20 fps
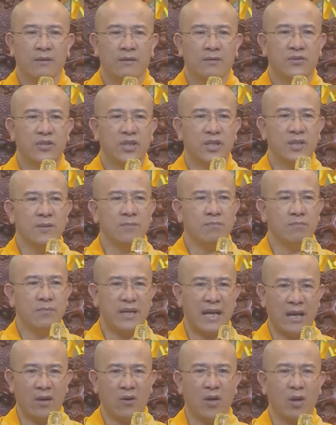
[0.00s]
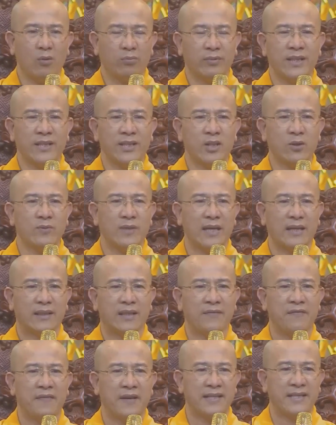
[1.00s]
Chính để có lòng tin trong sạch
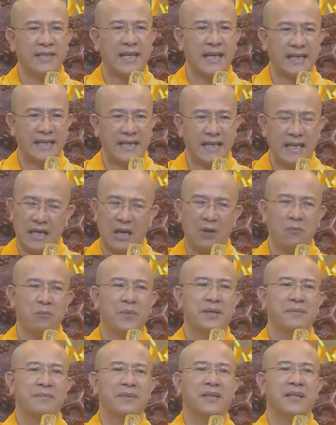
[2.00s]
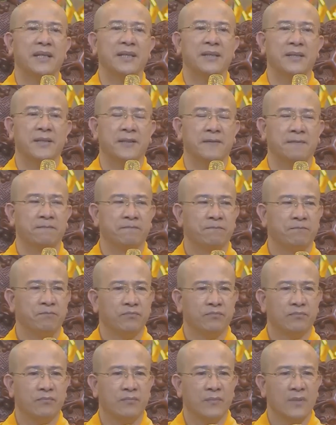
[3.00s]
thì phải sạch cái lòng mình mới tin được.
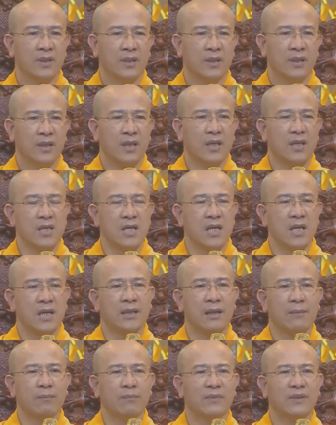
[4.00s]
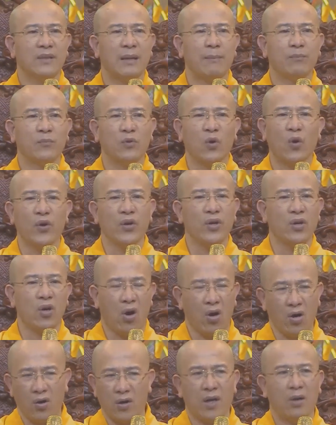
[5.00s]
Cái người tâm tối
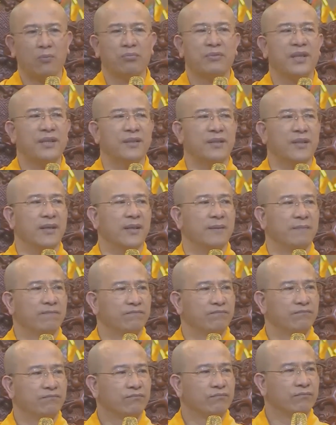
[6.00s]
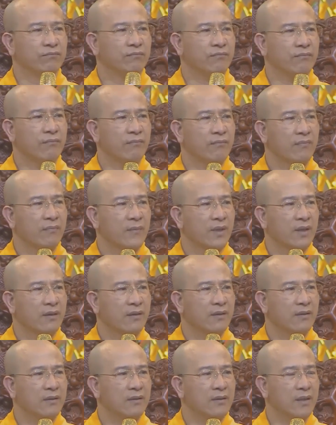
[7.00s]
khó có lòng tin được lắm.
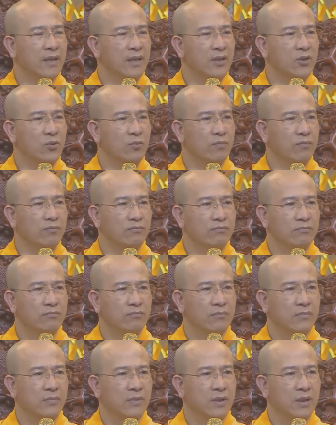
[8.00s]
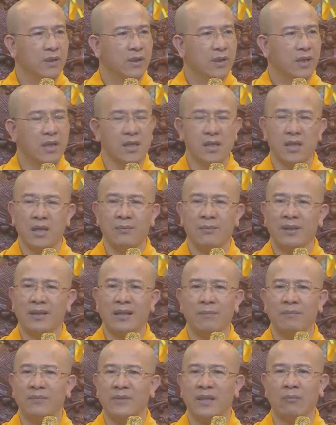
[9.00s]
Thưa đại chúng, cái người mà
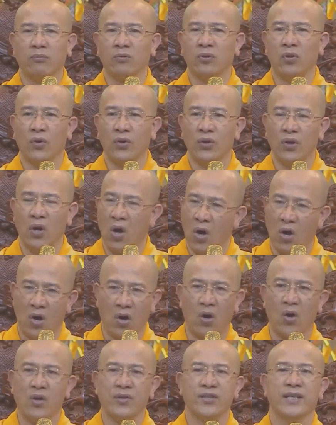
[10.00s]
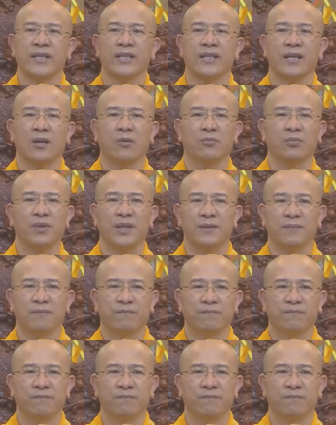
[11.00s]
tâm tối họ khó sinh được lòng tin.